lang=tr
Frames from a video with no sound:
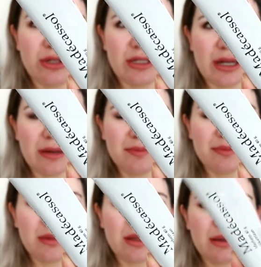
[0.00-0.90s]
krem
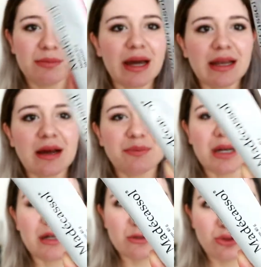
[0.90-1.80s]

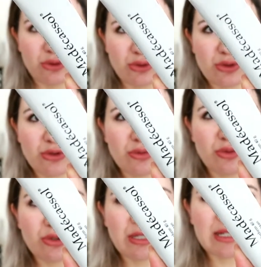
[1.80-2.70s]
merhem daha doğrusu. Bu